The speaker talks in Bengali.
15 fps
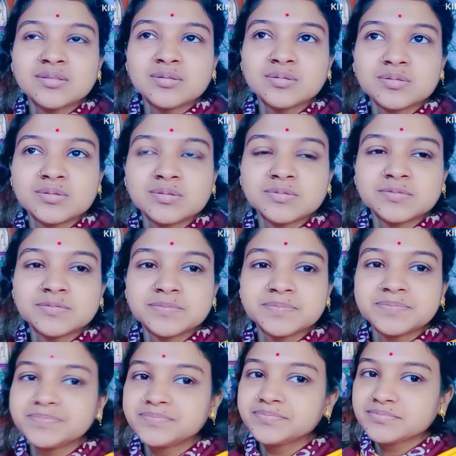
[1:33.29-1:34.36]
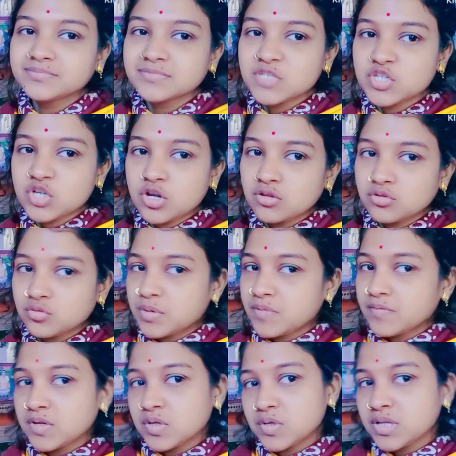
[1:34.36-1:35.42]
তো চলো তোমরা
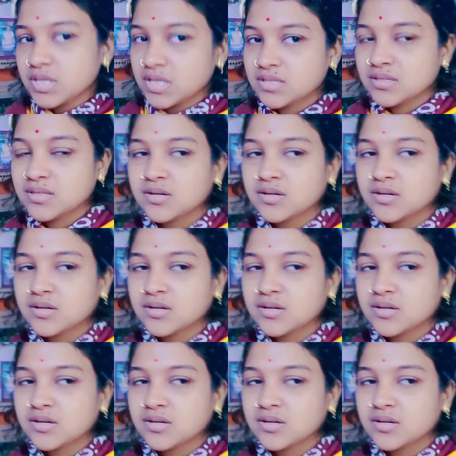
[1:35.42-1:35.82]
ভিডিওটা দেখতে